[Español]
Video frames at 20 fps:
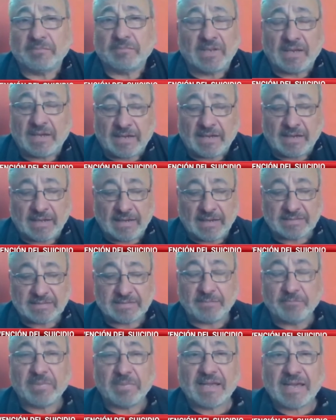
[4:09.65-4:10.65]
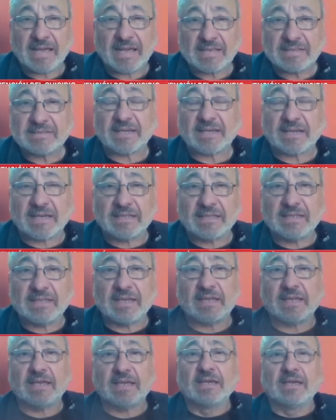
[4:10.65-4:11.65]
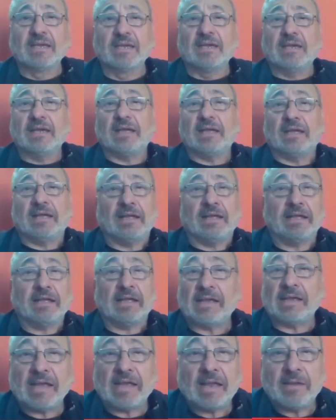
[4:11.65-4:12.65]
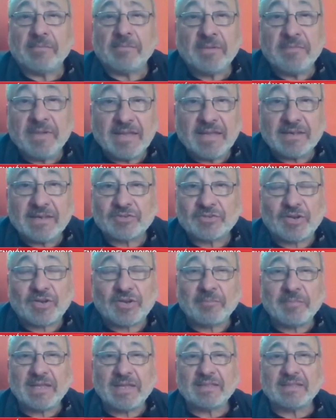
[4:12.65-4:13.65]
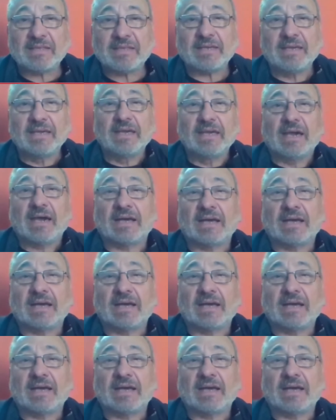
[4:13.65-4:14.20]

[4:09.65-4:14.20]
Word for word: las implicancias que tiene eh, el vivir solamente,